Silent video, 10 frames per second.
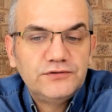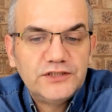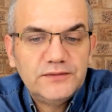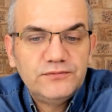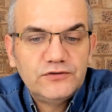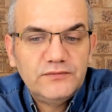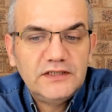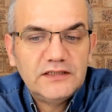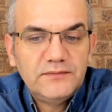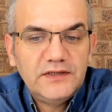Türkiye Büyük
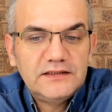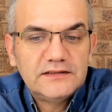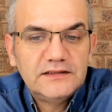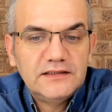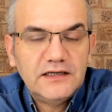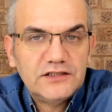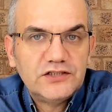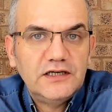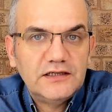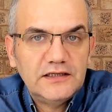Millet Meclisi'nde
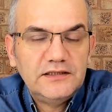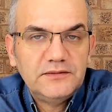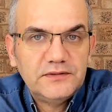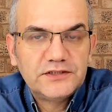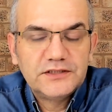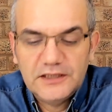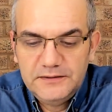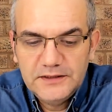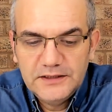açık ara tek başına